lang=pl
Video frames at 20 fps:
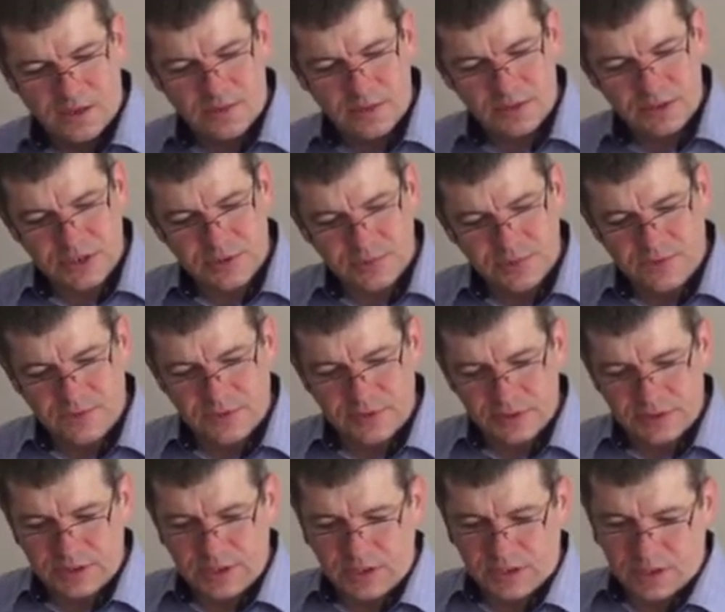można
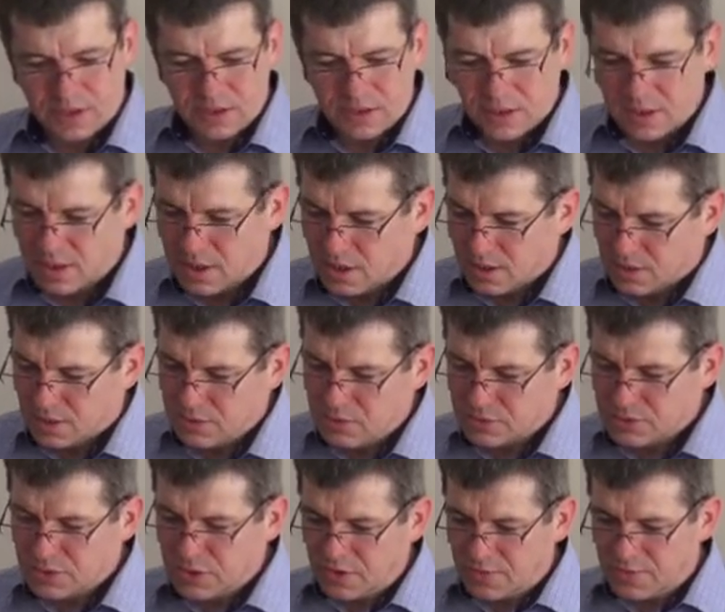powiedzieć takiej
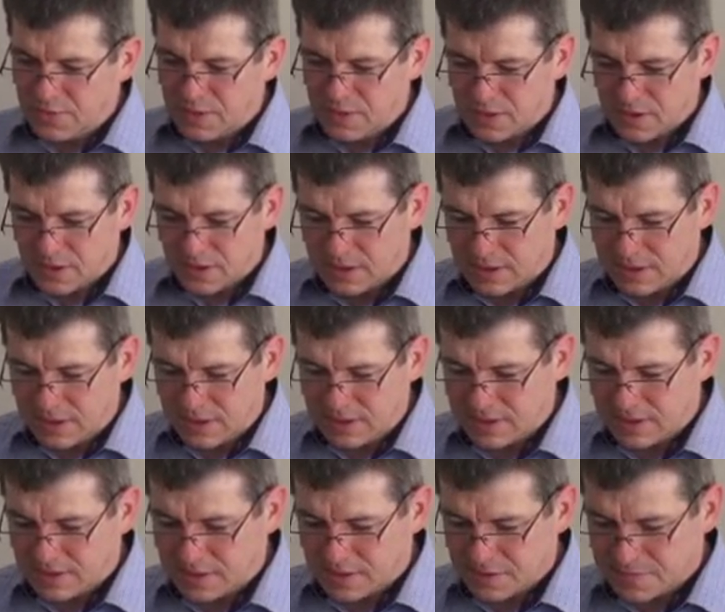kluczowej
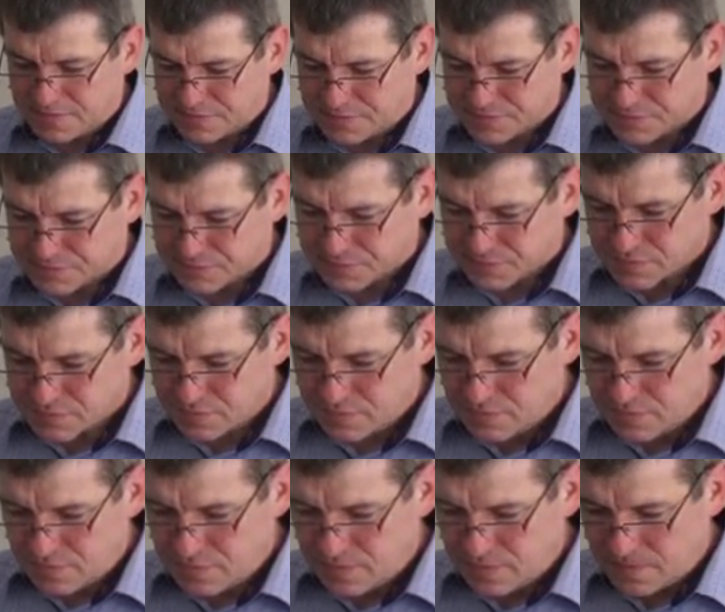tezy
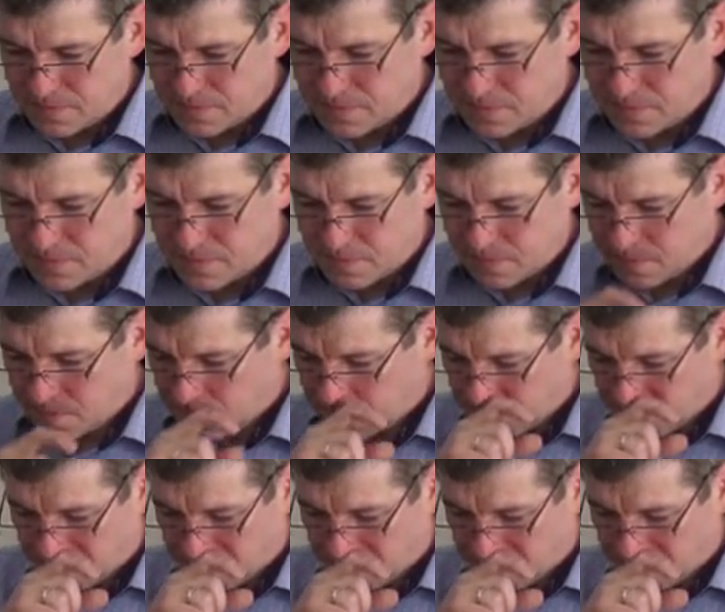mm,